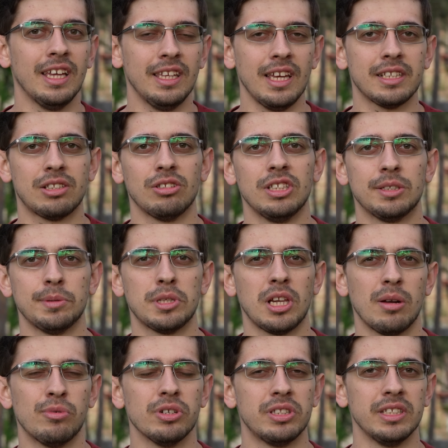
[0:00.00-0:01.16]
Если он
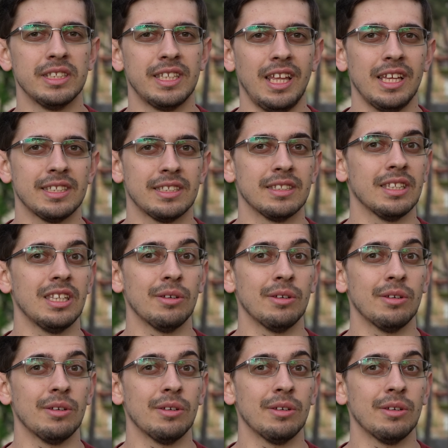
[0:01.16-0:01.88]
действительно будет интересен и